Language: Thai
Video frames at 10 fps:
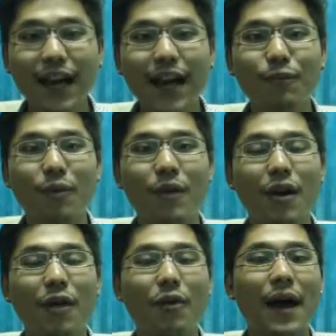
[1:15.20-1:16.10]
นะครับผม
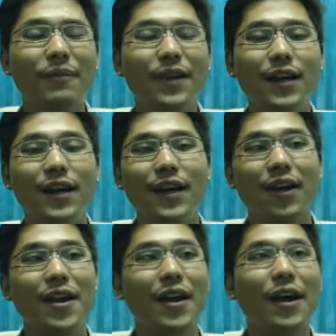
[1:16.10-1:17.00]
แล้วก็ความ
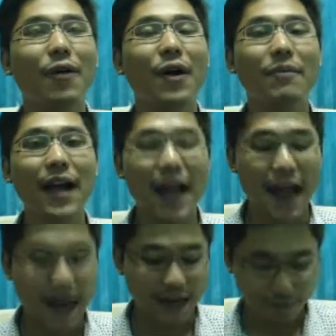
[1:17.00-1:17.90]
เขาเรียกอะไรความก
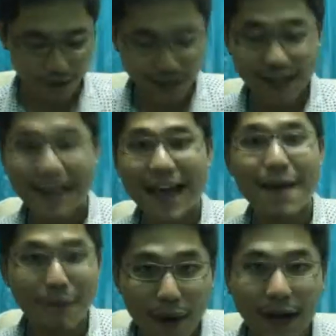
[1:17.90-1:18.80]
ล้าหาญนะครับซึ่ง
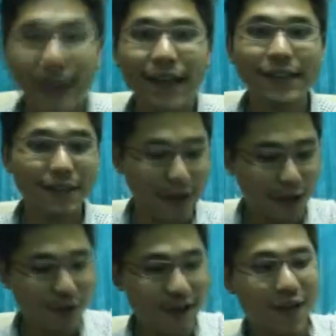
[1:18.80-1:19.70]
ไอประวัติอันนี้เชื่อไหม
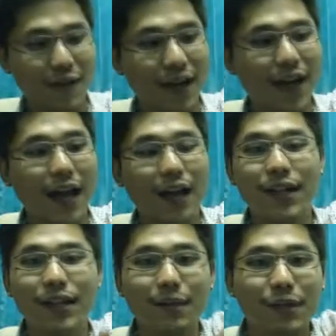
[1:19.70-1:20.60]
เขาเขียนไว้ข้างหลัง
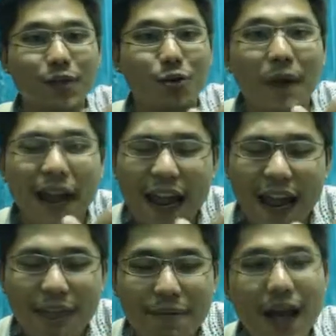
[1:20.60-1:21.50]
นี้เลยครับแต่ตัวมันเล็
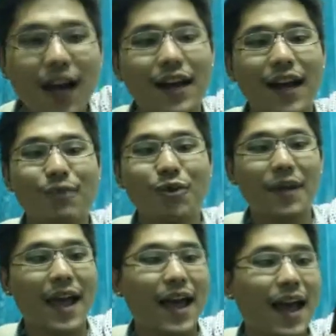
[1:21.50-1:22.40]
กมากนะครับต้อ
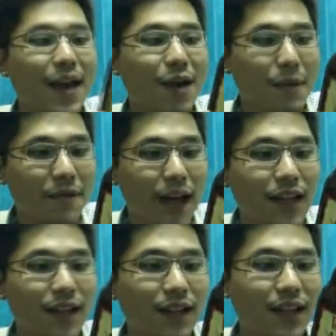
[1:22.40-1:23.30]
งไปหาอ่านในเว็บไซ
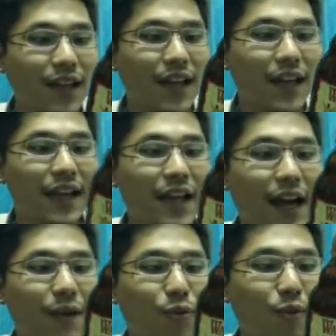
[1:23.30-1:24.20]
ต์อีกที
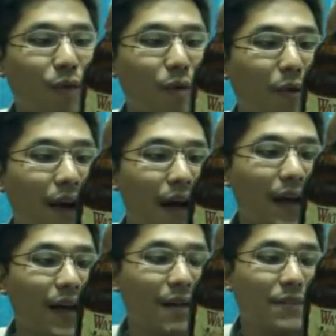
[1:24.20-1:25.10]
นะครับผมก็บอกว่า
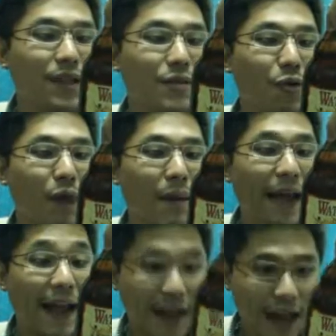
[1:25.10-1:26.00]
มันจะมีความ
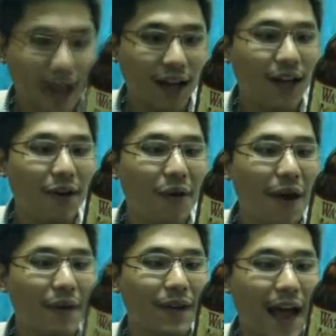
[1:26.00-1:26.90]
แข็งแกร่งแล้วก็
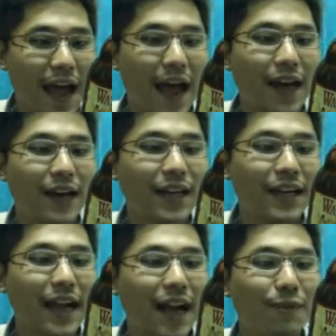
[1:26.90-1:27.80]
ความกล้าหาญ
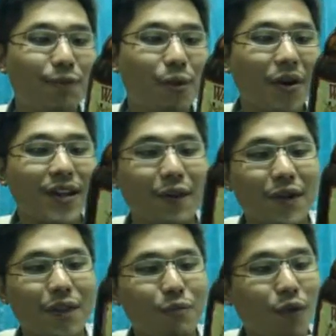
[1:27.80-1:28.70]
นะครับผมแล้วเขียน
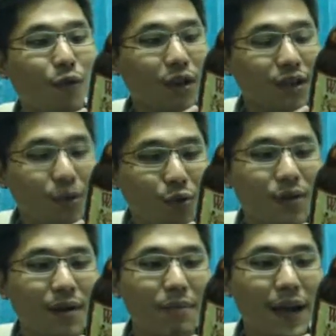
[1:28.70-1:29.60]
ไว้เลย
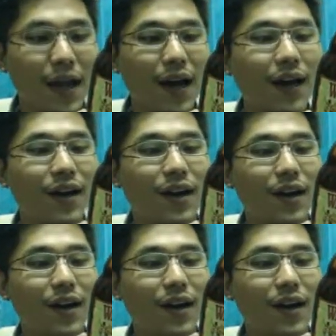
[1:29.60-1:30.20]
Waterloo the Beer